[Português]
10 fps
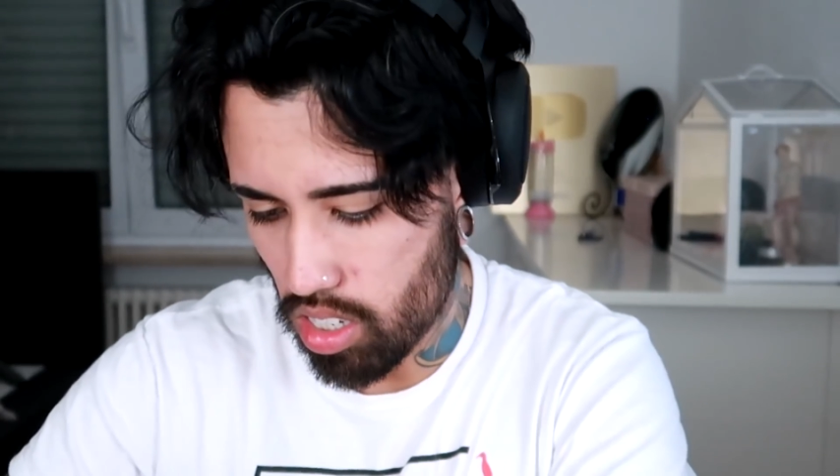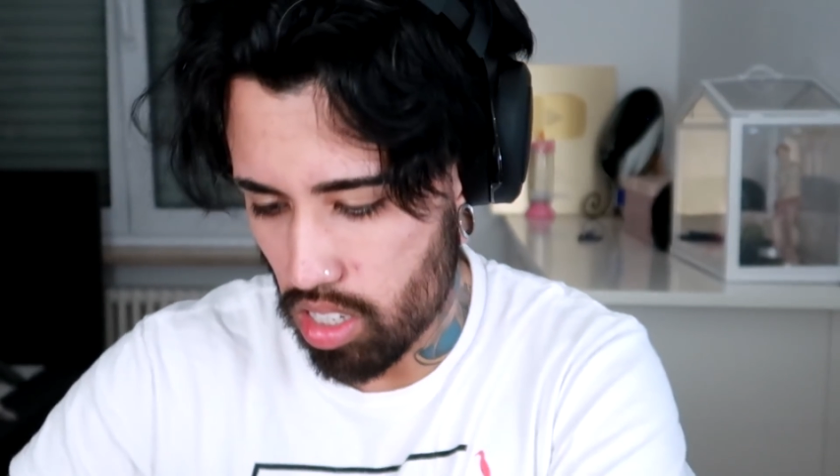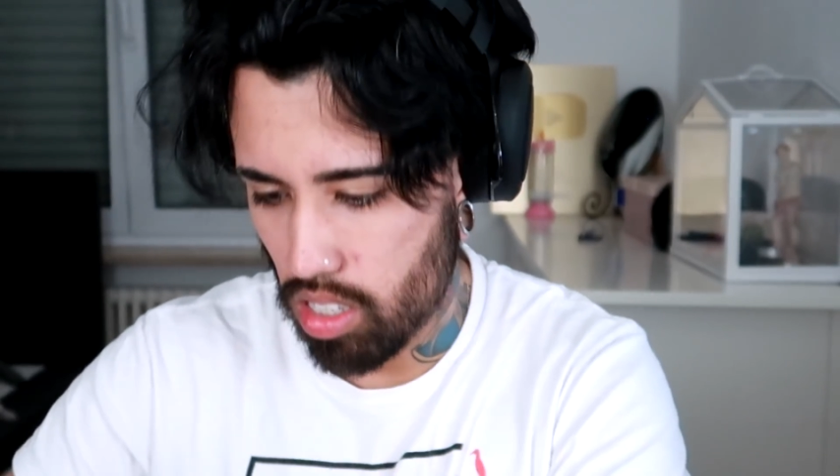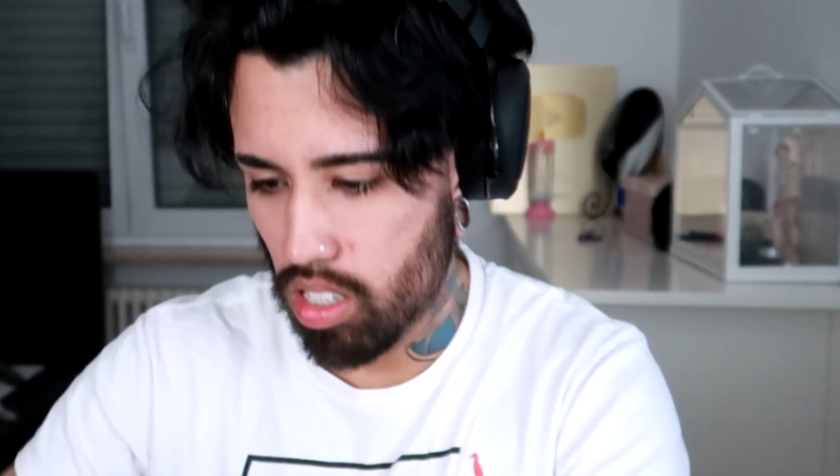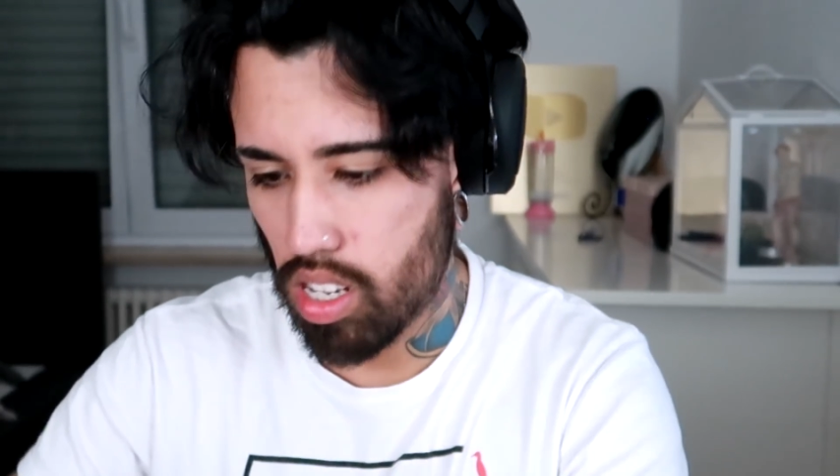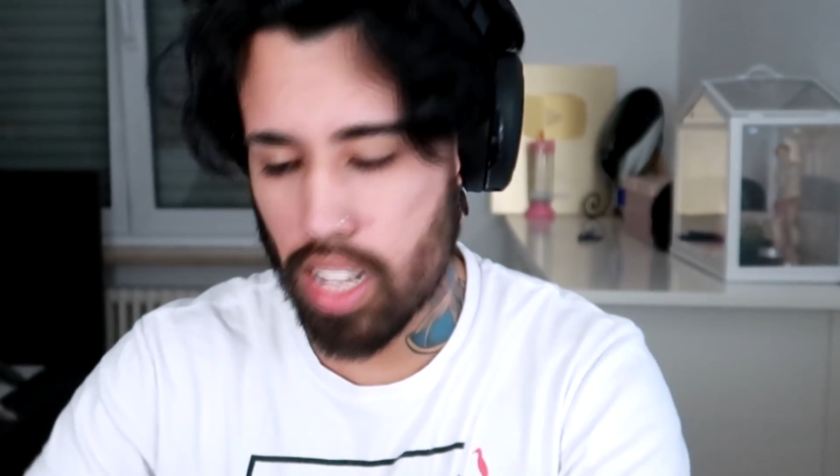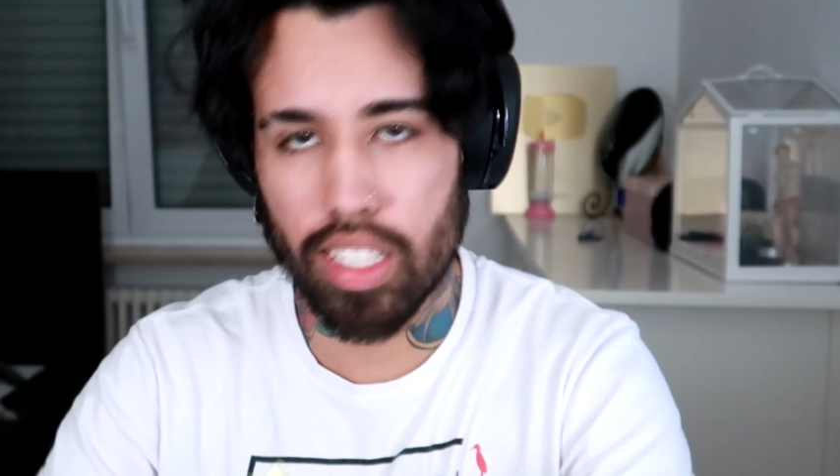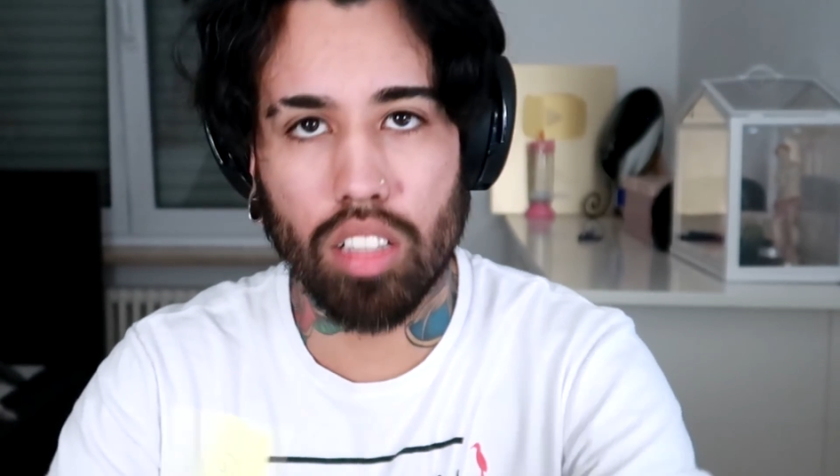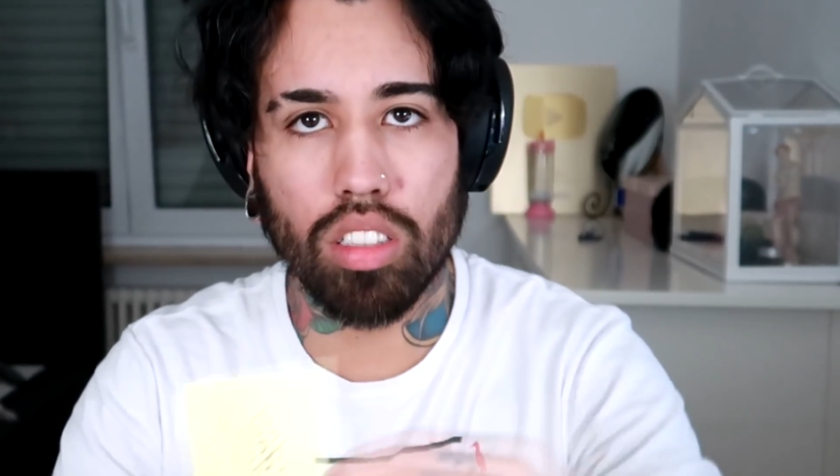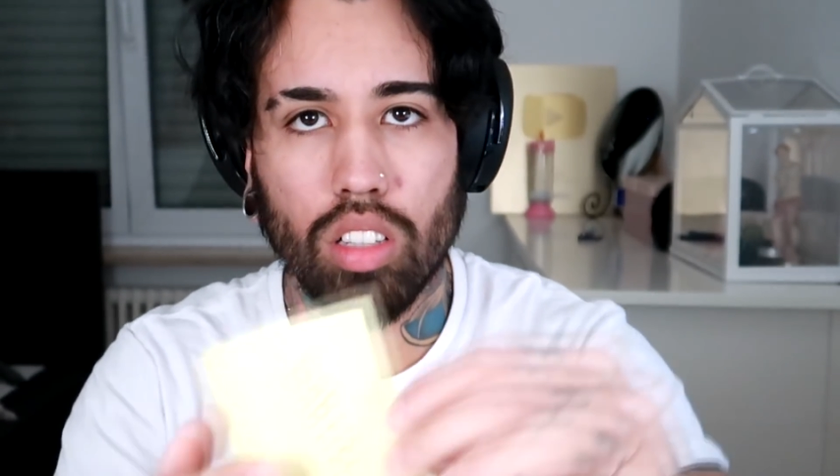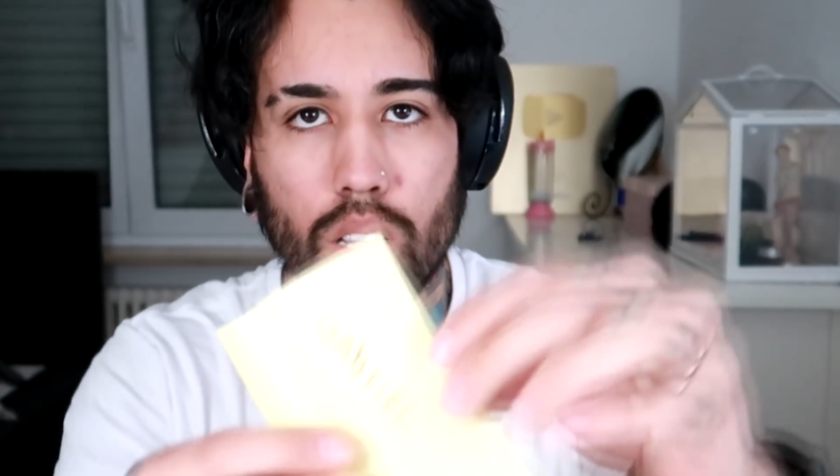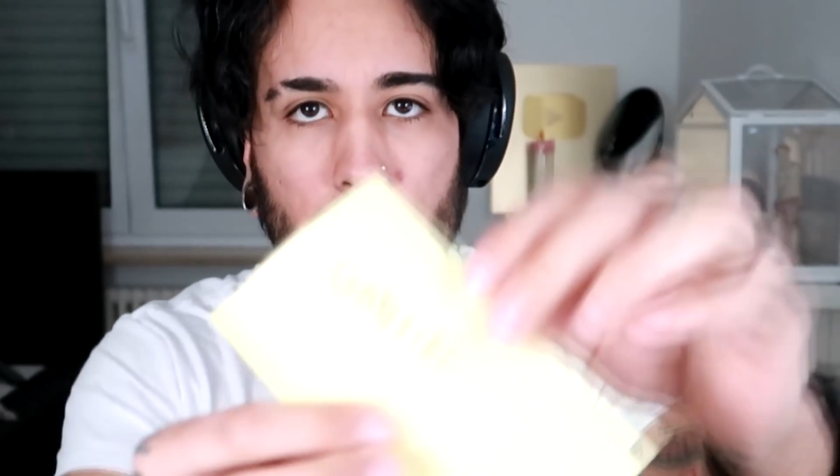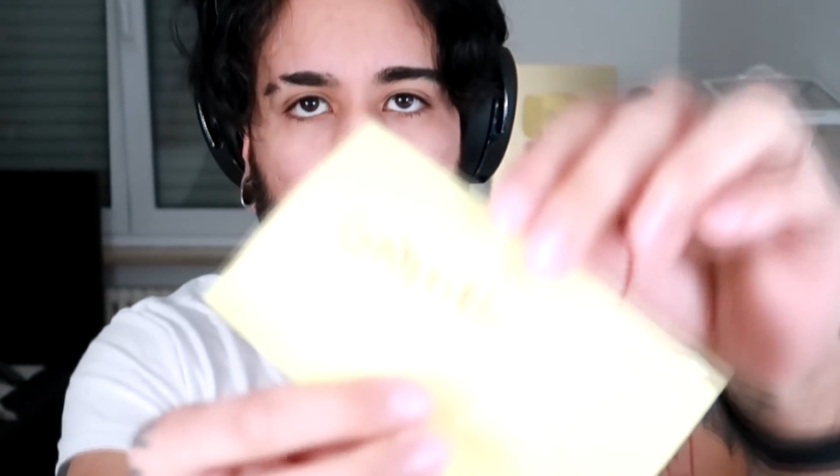ó. Até anotei o nome